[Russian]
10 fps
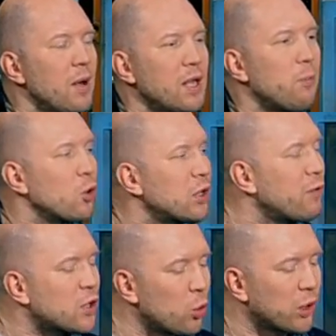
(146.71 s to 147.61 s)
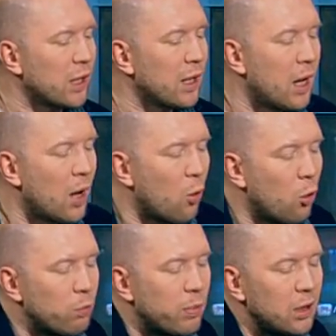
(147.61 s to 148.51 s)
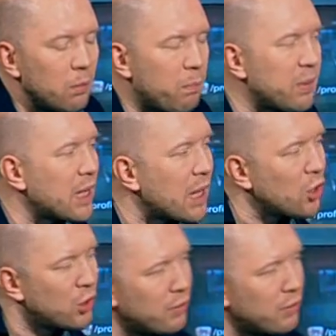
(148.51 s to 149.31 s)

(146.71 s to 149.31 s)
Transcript: Не просто высокий, он был бесконечно